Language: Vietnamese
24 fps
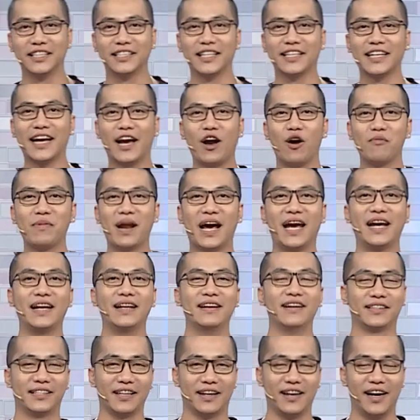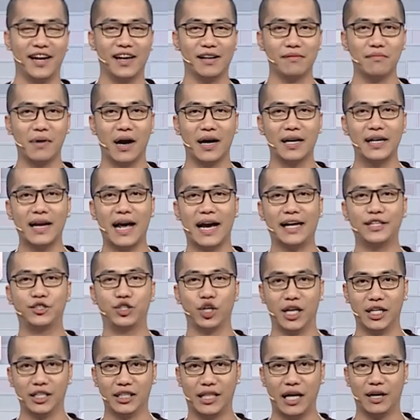Chương trình ngày hôm nay được thực hiện bởi Đài
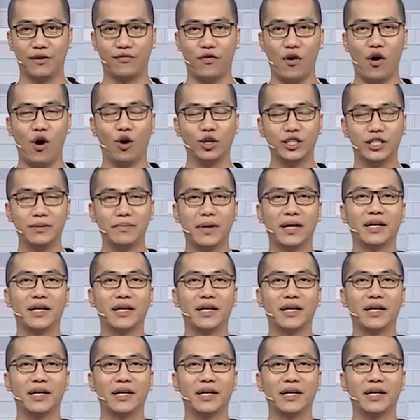Truyền hình Thành phố Hồ Chí